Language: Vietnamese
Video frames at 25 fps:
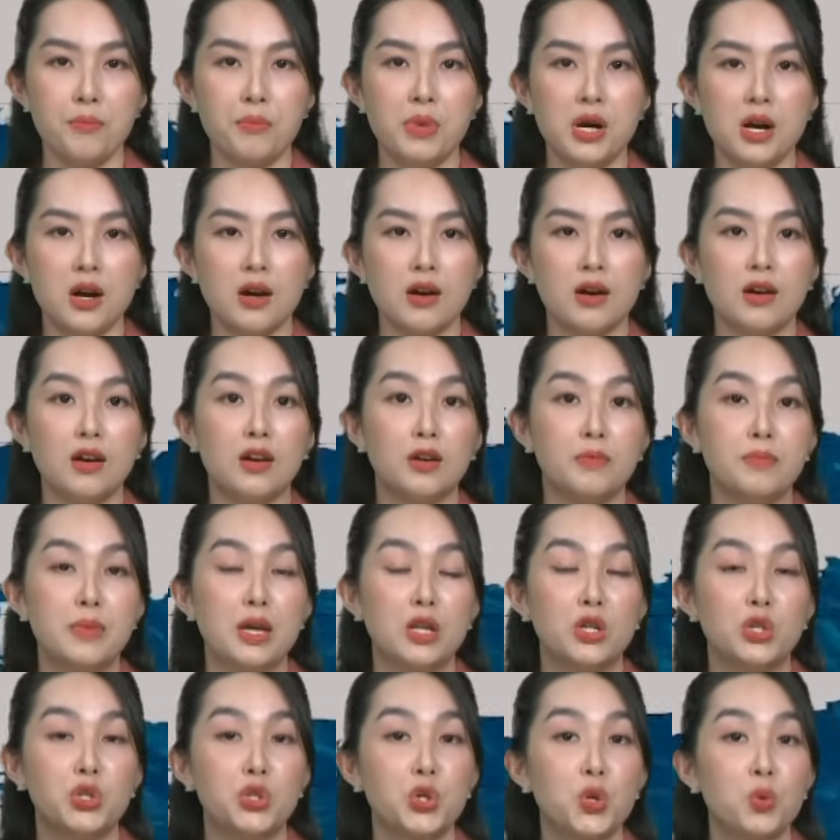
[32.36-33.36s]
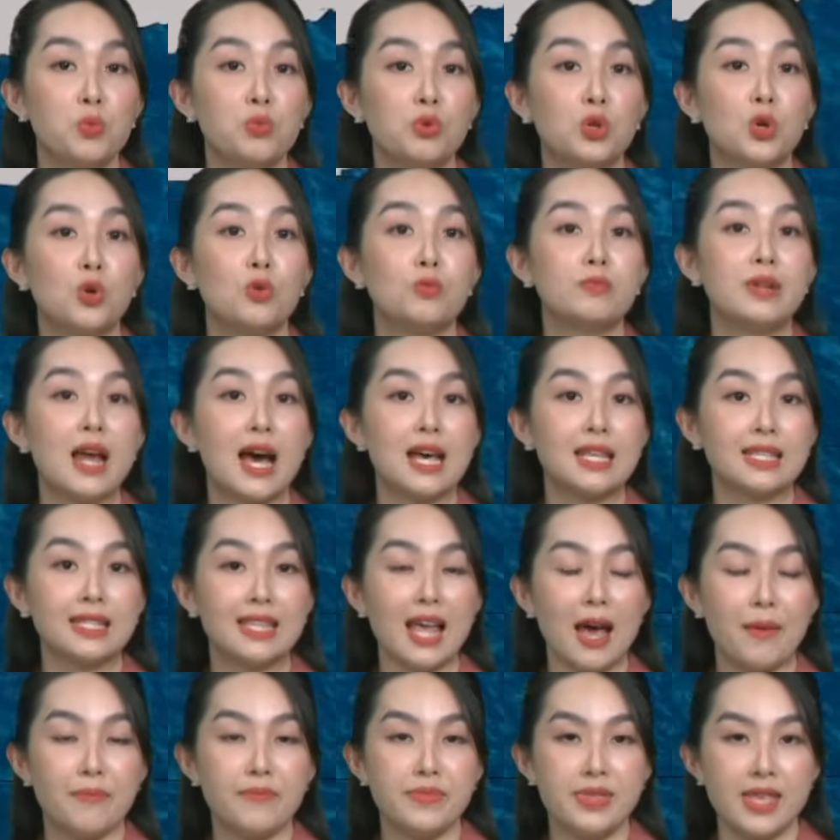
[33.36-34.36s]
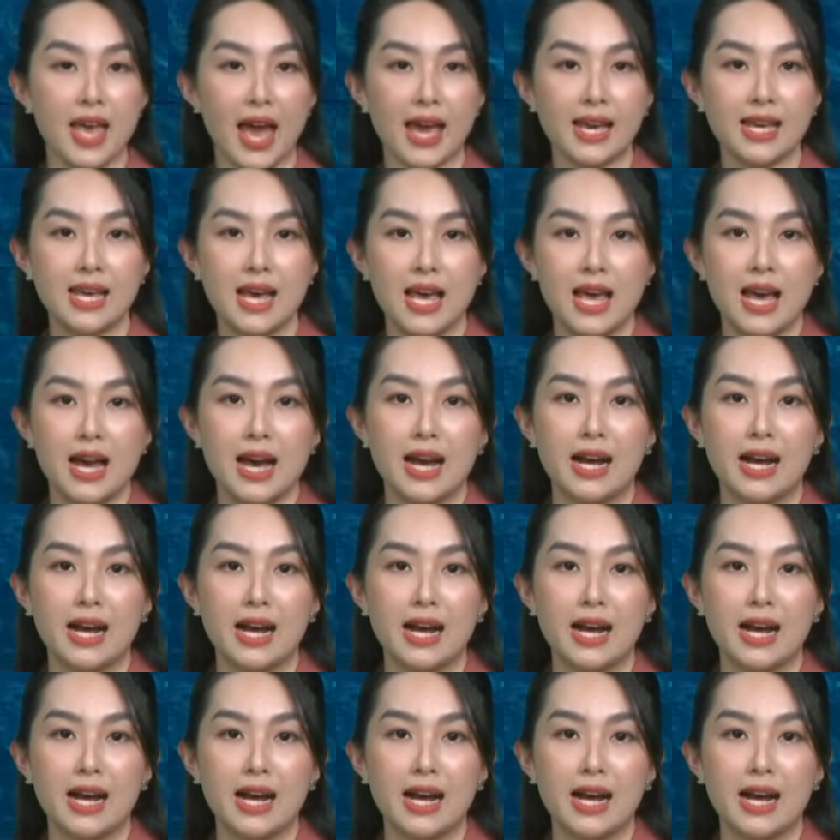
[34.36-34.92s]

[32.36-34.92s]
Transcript: Mưa ở miền Trung cũng đã giảm nhanh,